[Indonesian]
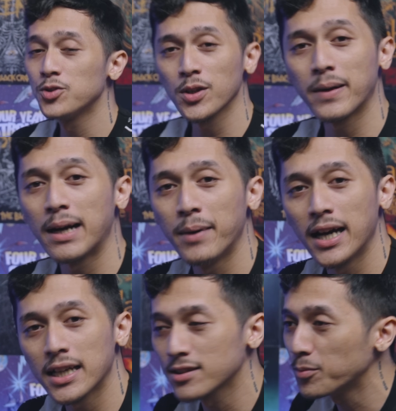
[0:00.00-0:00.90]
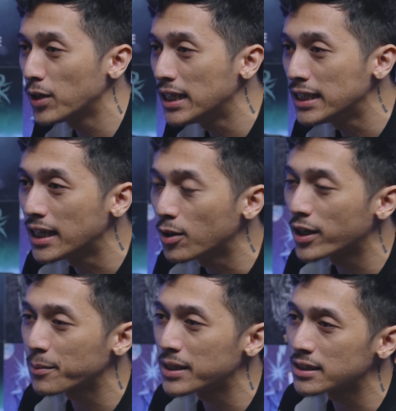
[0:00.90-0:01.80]
Cuy apa kabar semuanya
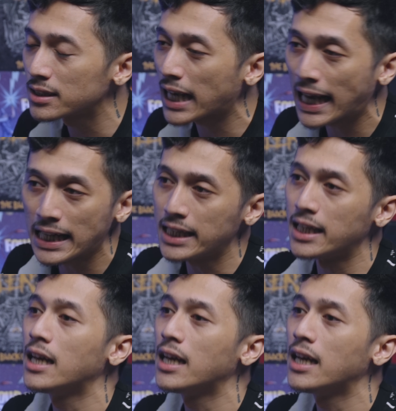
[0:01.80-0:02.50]
luar biasa sekali